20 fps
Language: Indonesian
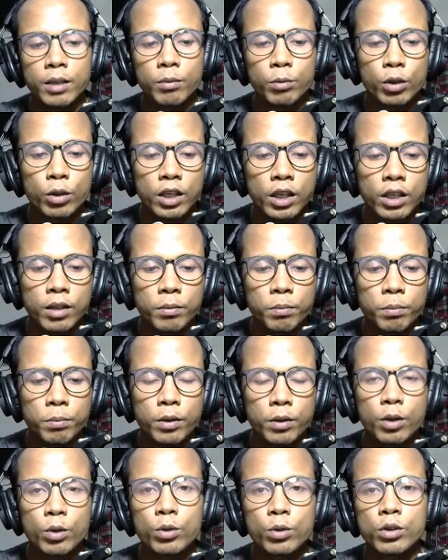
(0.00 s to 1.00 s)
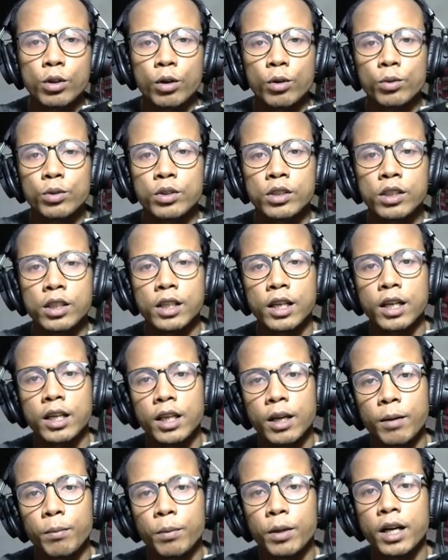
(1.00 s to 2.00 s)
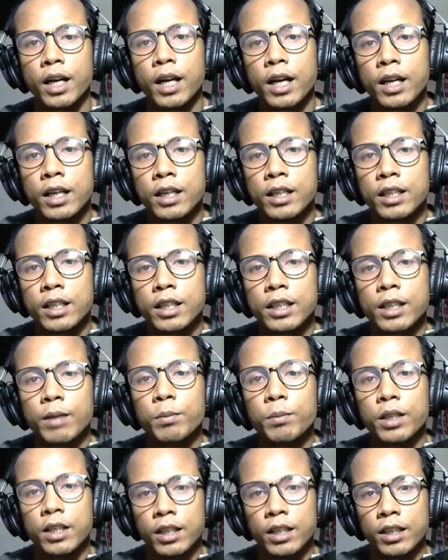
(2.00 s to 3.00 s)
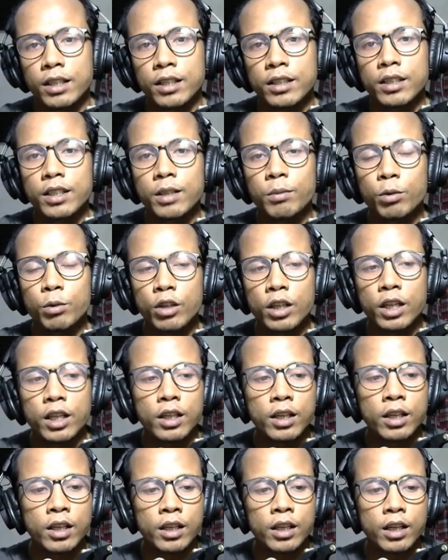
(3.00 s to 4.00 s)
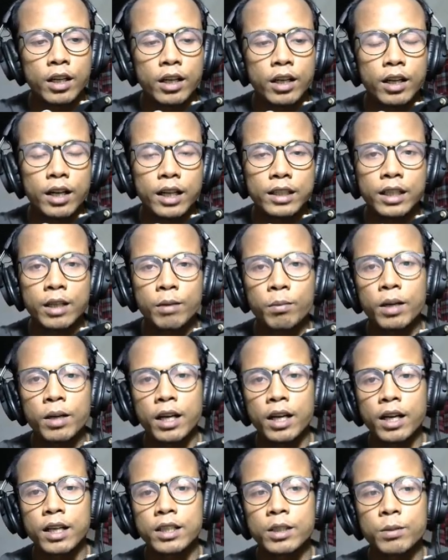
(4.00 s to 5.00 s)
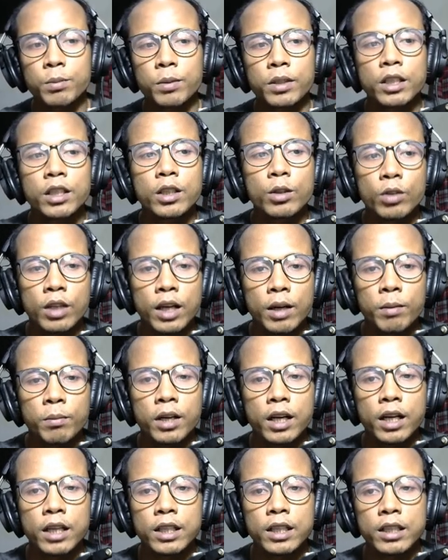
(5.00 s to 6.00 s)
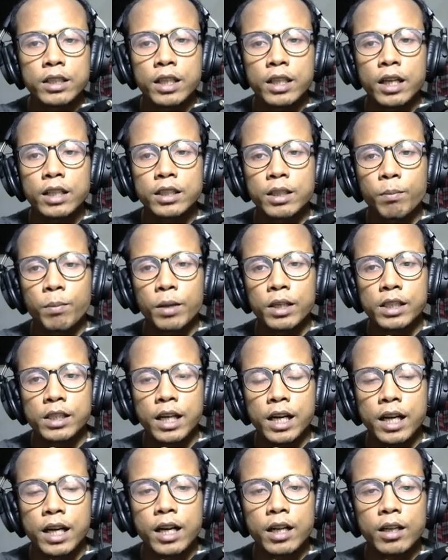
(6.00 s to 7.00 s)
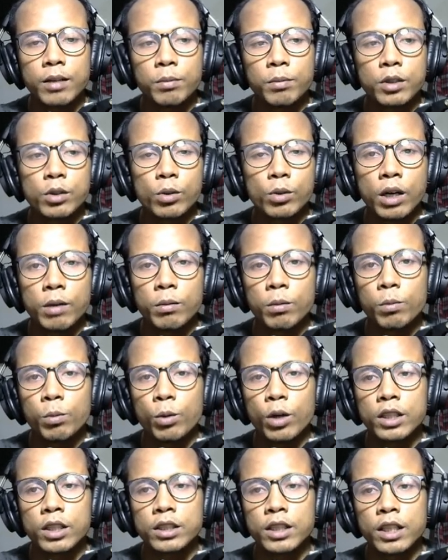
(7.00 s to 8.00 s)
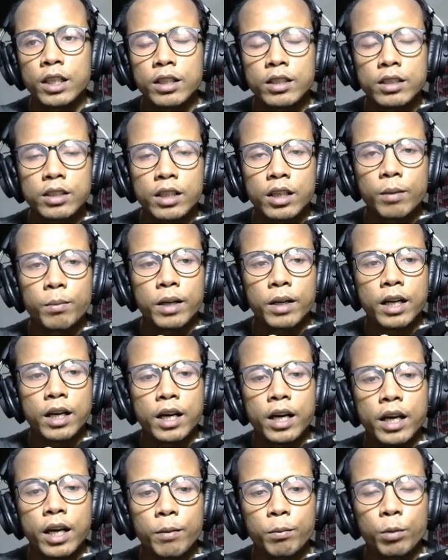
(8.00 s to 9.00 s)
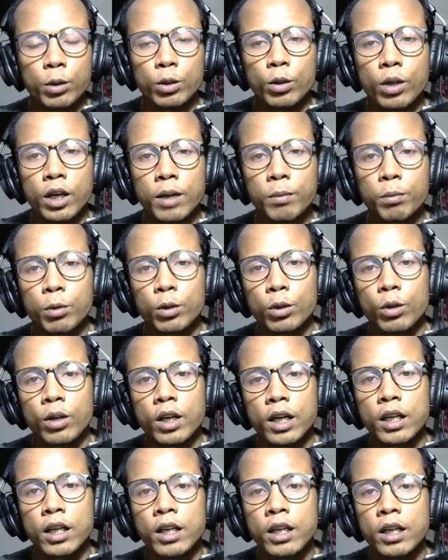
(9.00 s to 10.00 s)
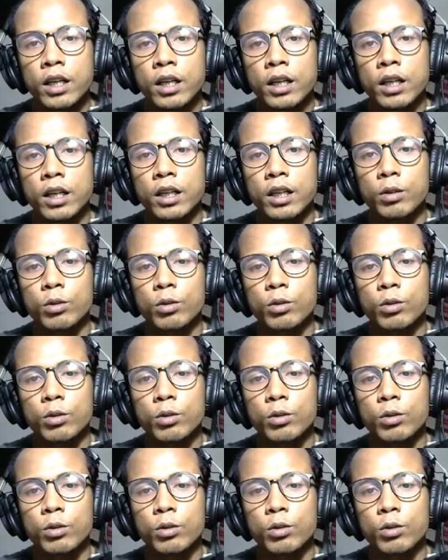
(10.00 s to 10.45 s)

mungkin perlu solusi dari yang pernah kita bikin jadi mungkin uh, latar belakangnya seperti itu ya makanya saya sampai sekarang lebih suka membuat series daripada kayak potongan-potongan uh,